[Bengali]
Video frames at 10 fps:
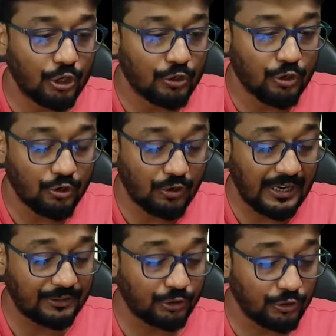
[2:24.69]
সংগ্রহ
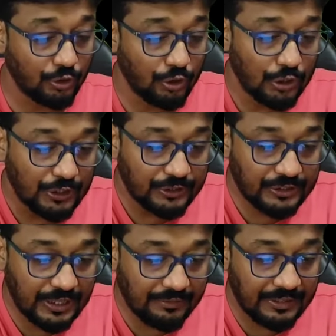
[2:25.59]
করার জন্য
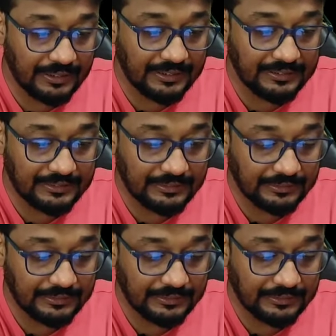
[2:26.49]
সেভেন ডেজ